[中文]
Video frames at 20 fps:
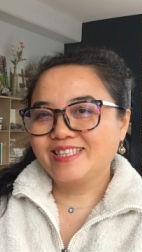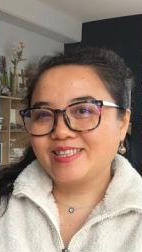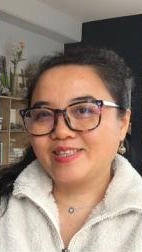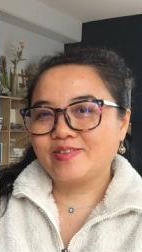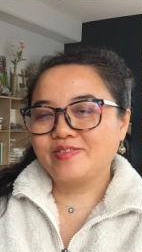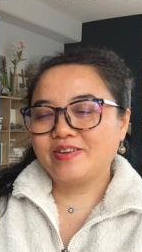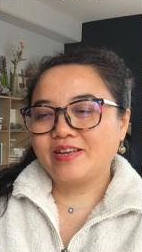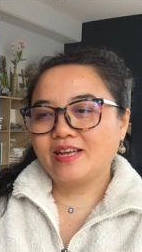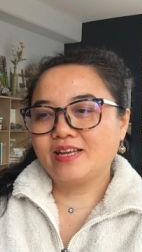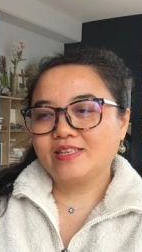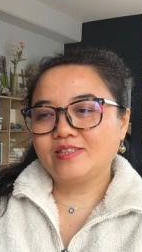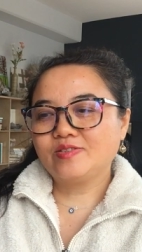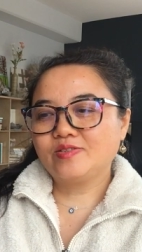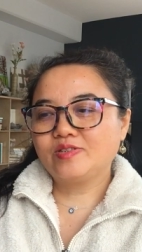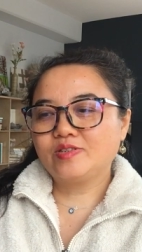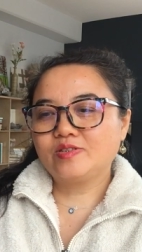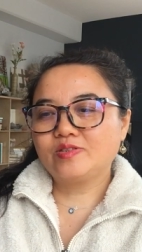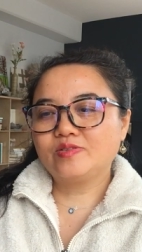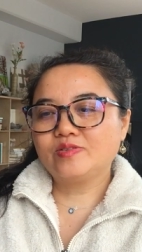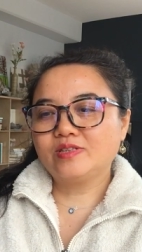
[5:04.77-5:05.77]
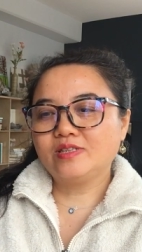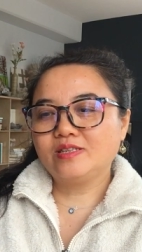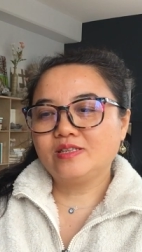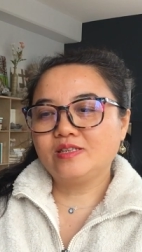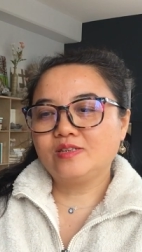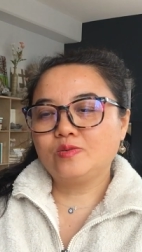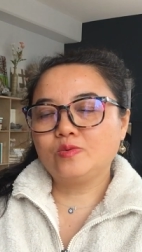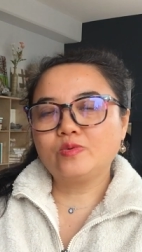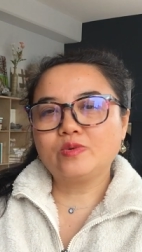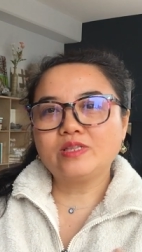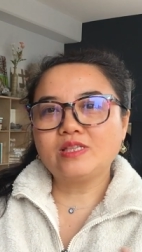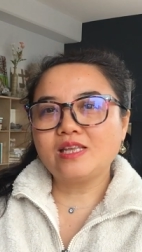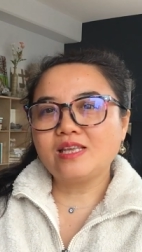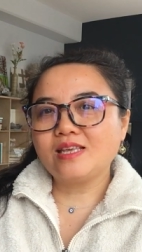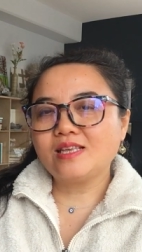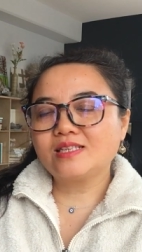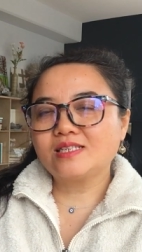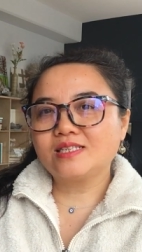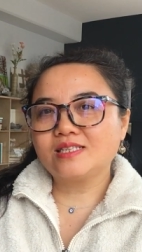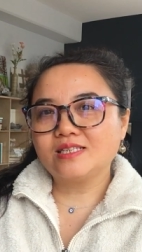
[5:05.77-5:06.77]
对啊，就是说如果
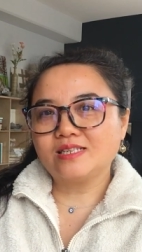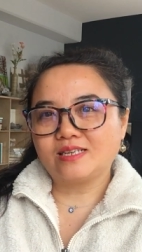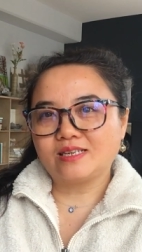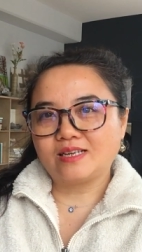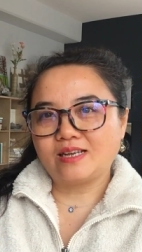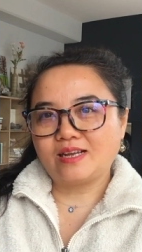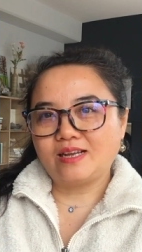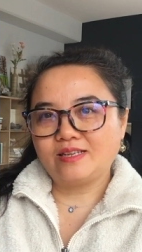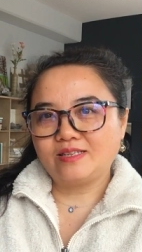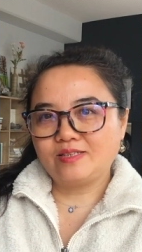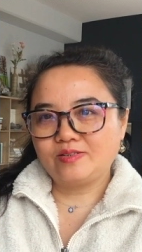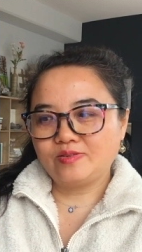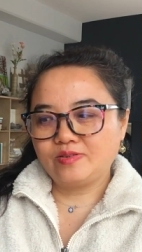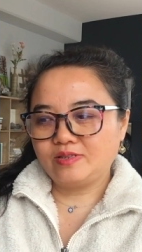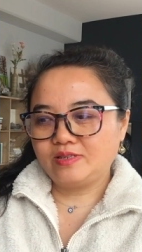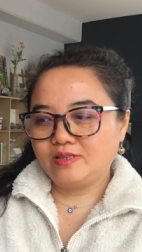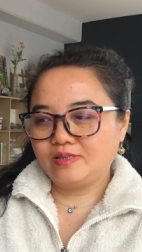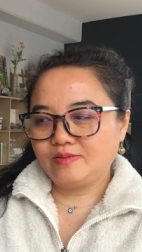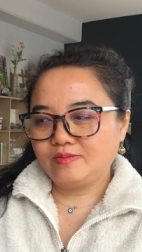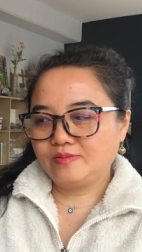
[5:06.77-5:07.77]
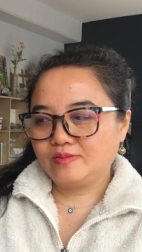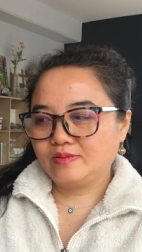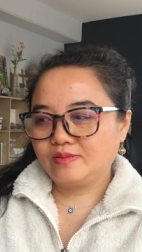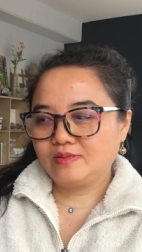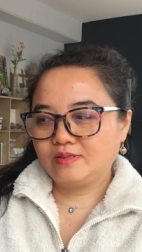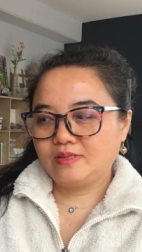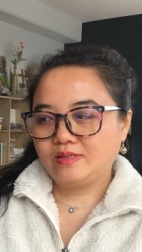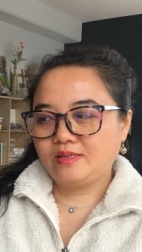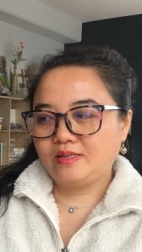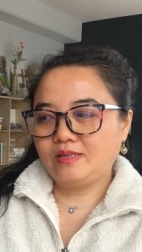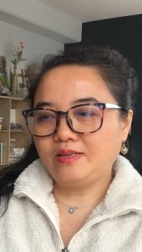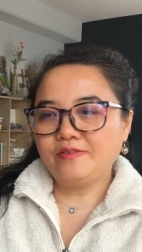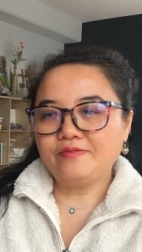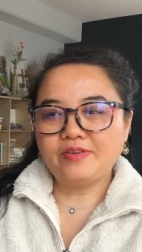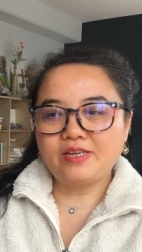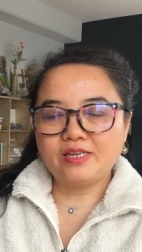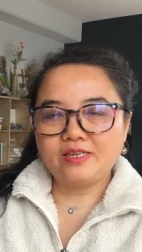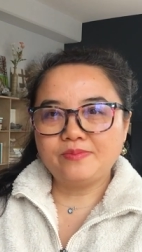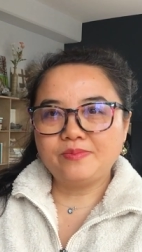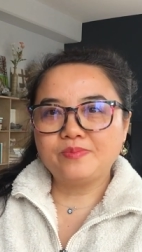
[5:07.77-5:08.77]
第一次啊，就是因
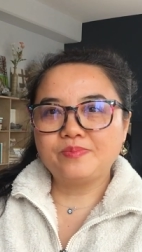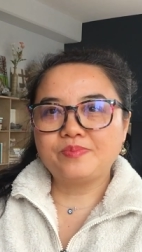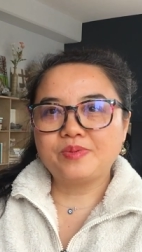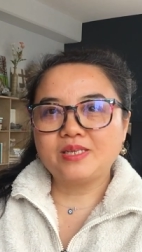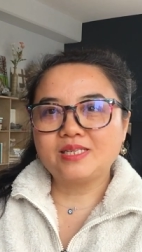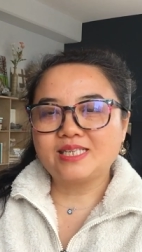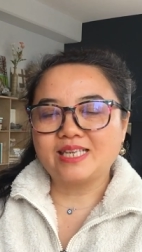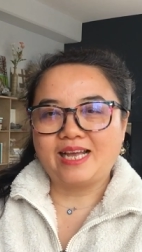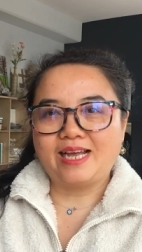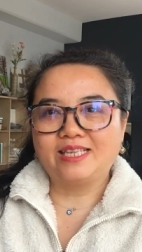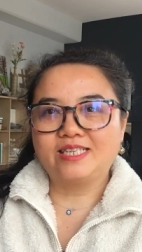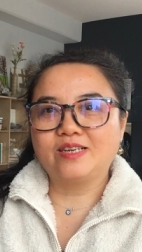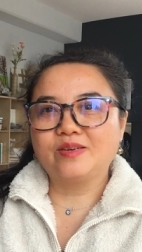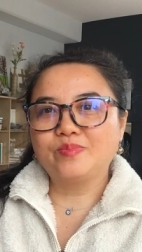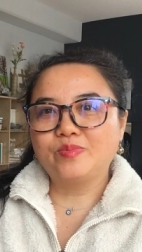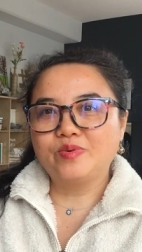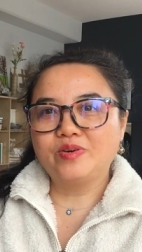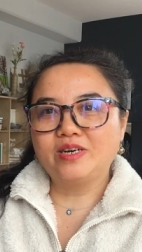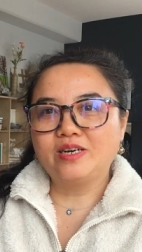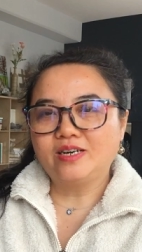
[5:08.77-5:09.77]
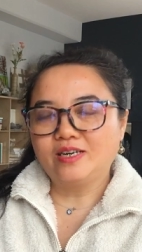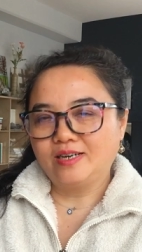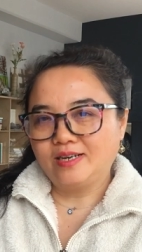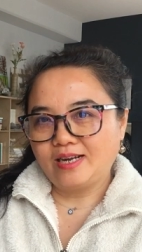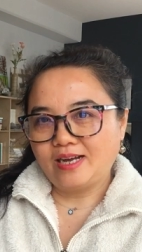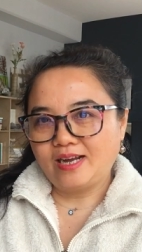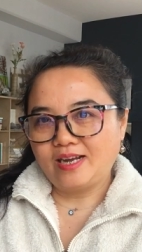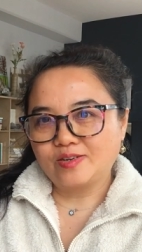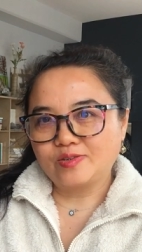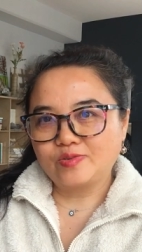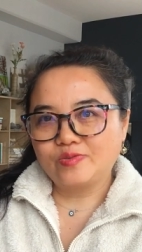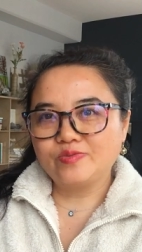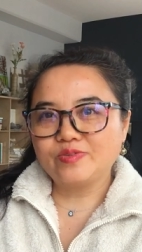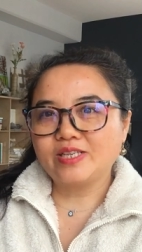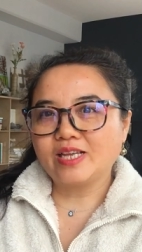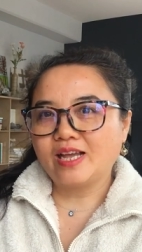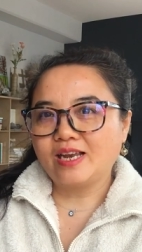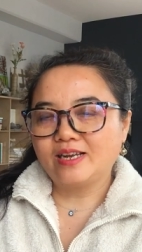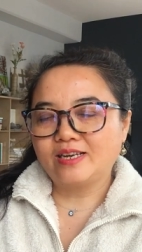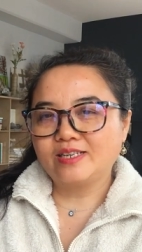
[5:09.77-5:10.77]
为彼此还在磨合哈，出
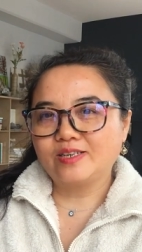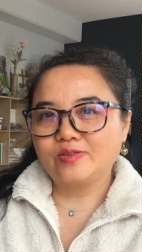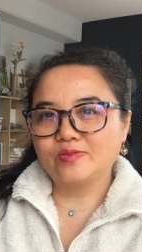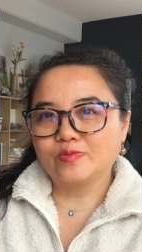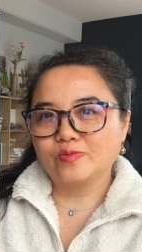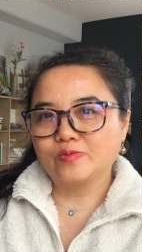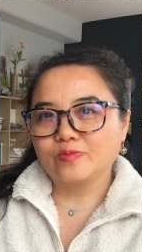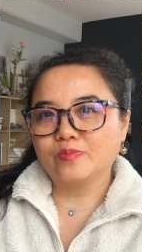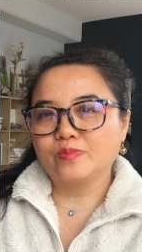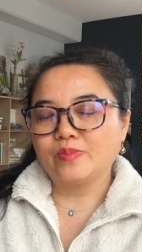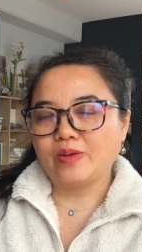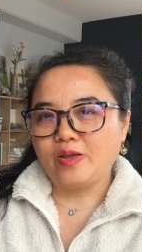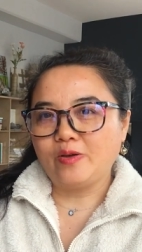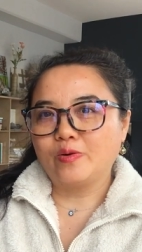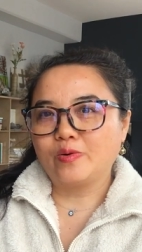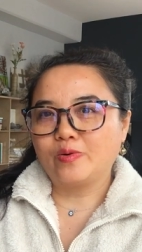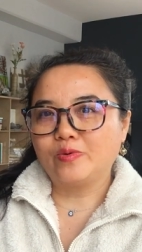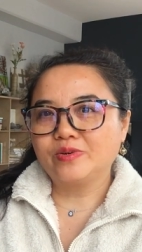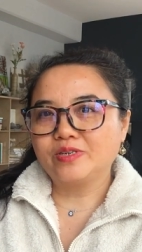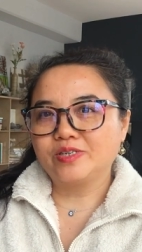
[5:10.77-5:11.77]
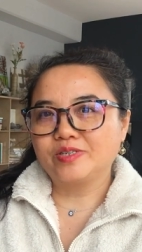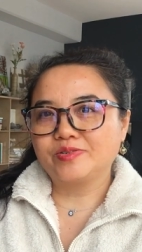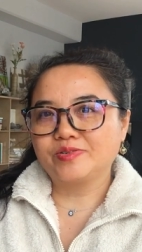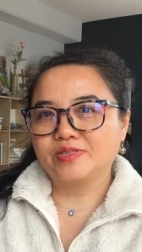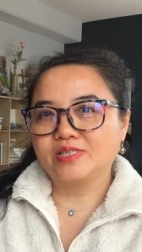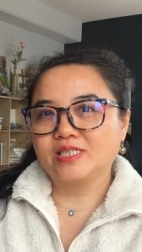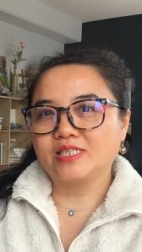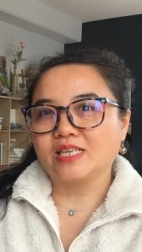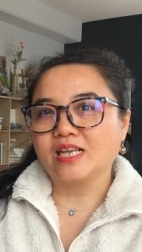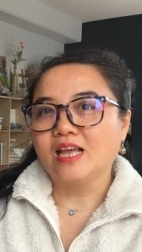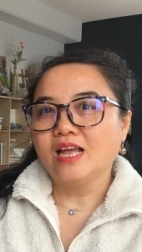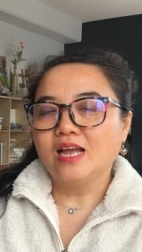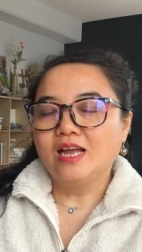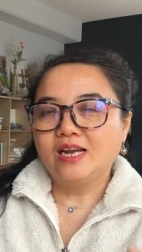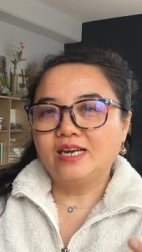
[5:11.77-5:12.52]
现了这种没有控制住自己，